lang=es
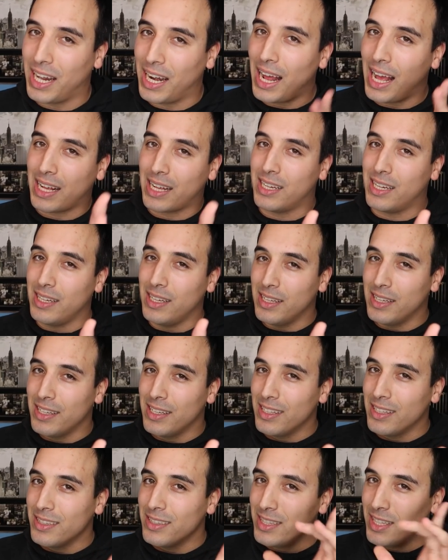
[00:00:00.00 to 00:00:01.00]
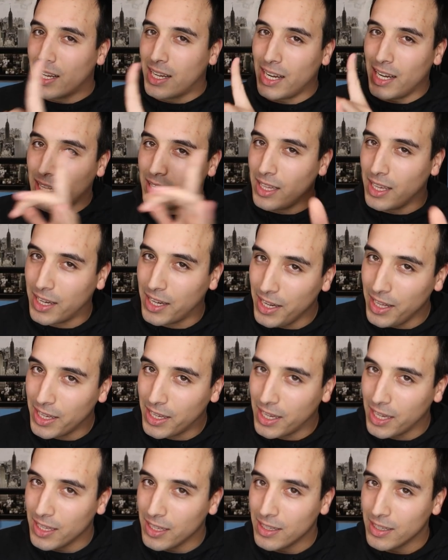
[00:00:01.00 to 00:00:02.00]
crack, de crack, de
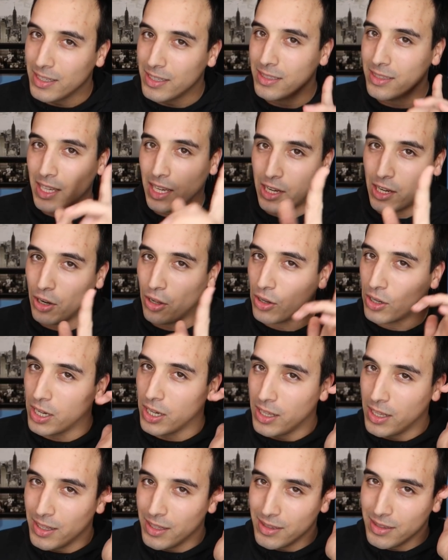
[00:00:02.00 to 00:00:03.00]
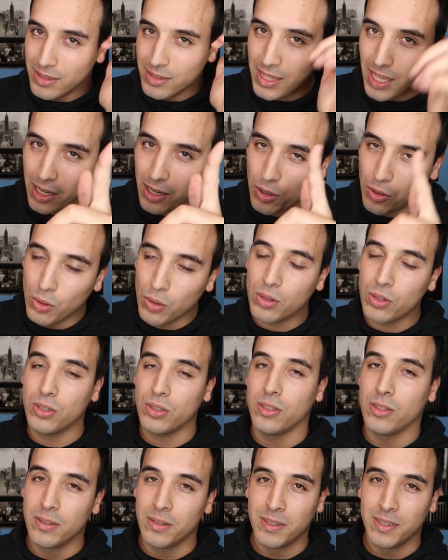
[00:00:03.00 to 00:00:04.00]
crick, de croc, de
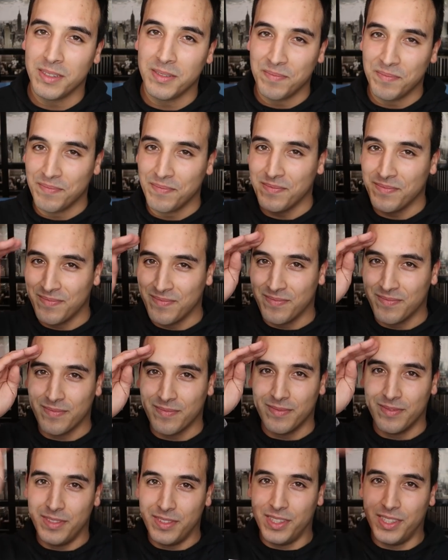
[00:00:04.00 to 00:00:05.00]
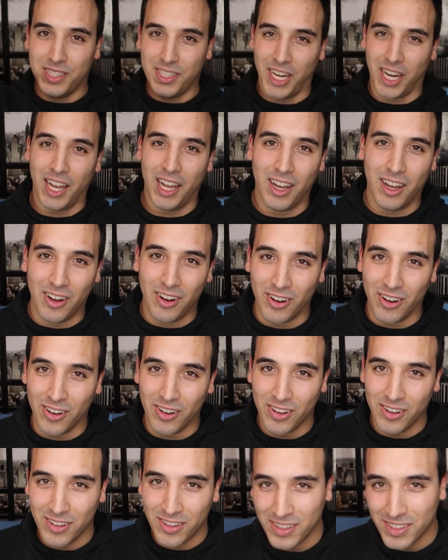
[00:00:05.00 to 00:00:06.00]
crux.
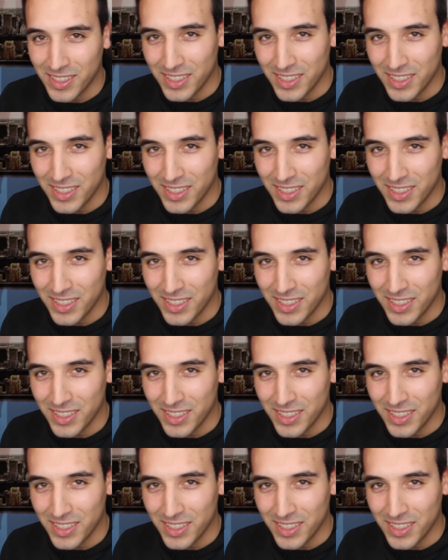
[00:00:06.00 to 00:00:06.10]
Chao.